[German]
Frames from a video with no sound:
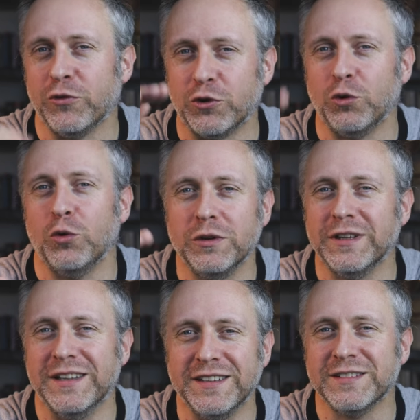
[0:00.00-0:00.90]

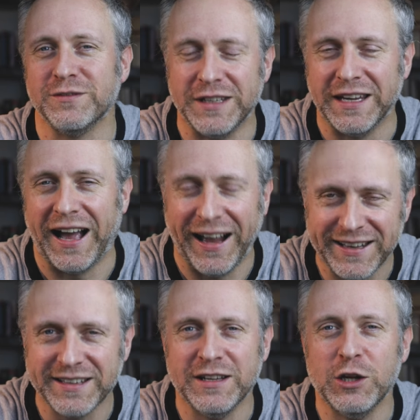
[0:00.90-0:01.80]
Photonen irgendwie
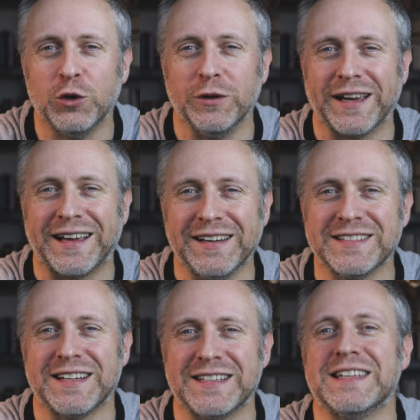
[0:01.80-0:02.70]
an und dann kann
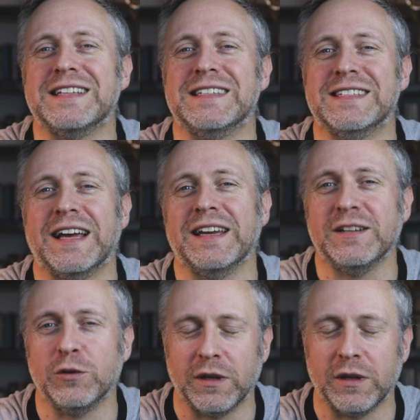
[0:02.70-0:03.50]
es tatsächlich sein,